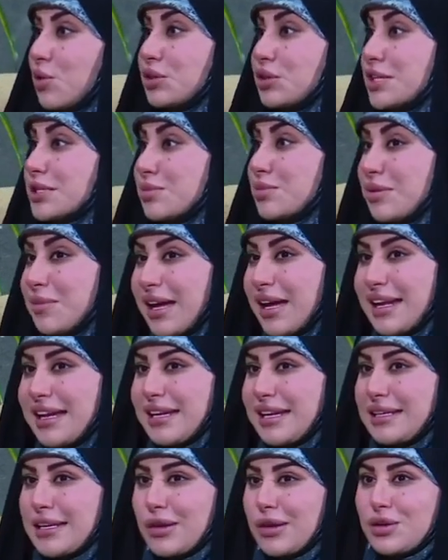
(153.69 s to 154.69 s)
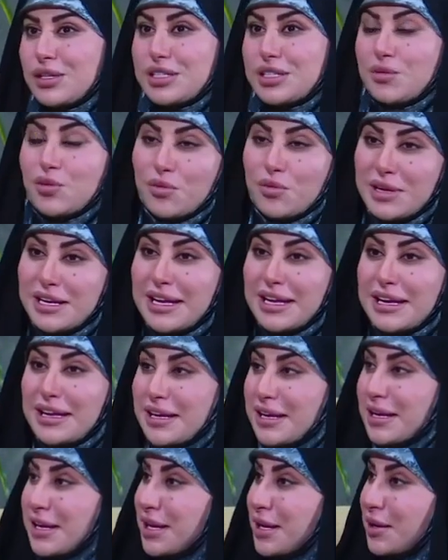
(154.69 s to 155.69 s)
والتصميم على ايده وانت مؤمنه
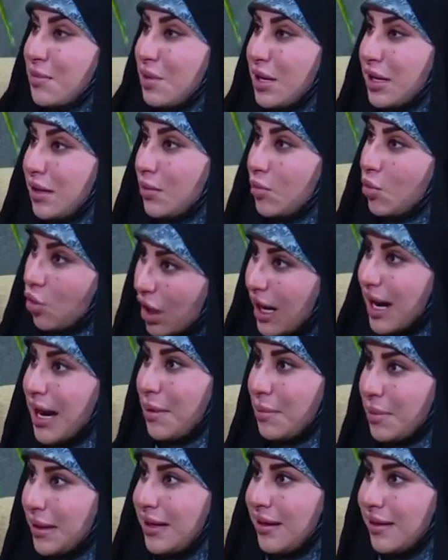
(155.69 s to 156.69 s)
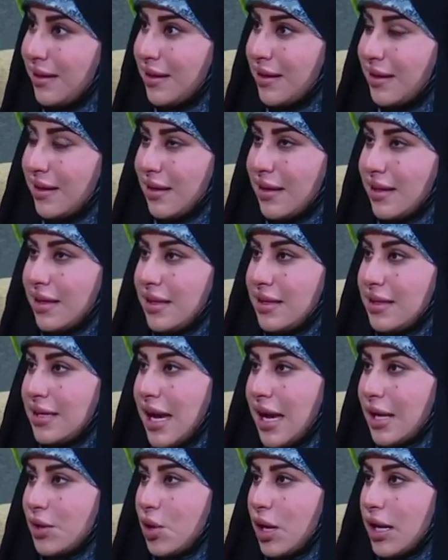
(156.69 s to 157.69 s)
بالمقابل والقماش
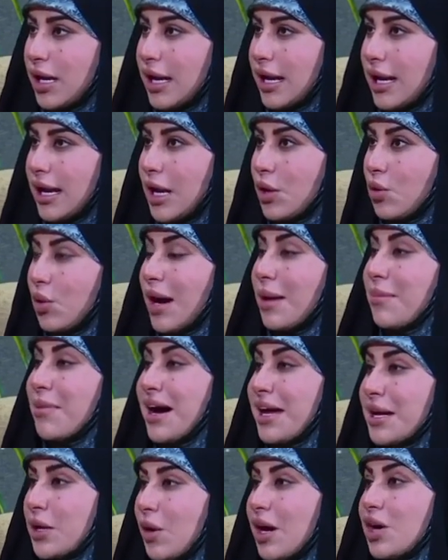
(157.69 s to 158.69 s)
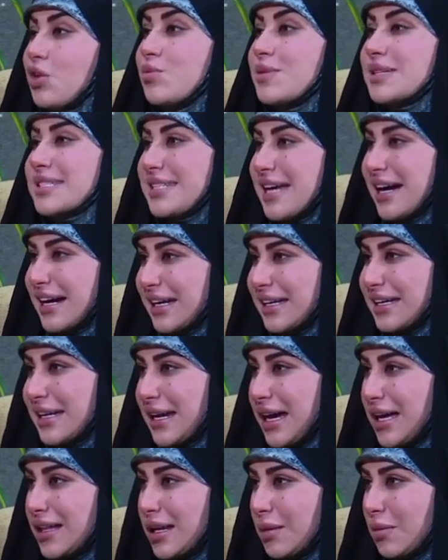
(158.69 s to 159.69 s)
يعني اكو امانه واكو مصداقيه
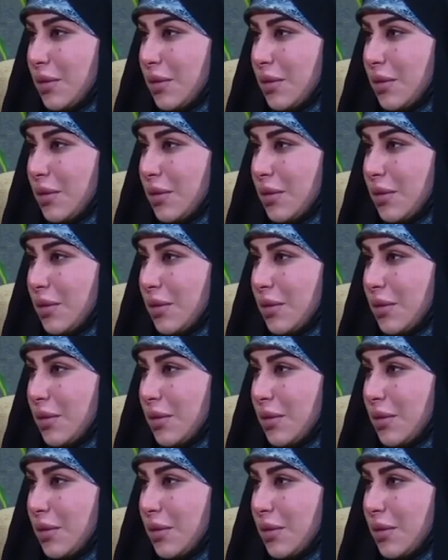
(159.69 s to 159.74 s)
لهذا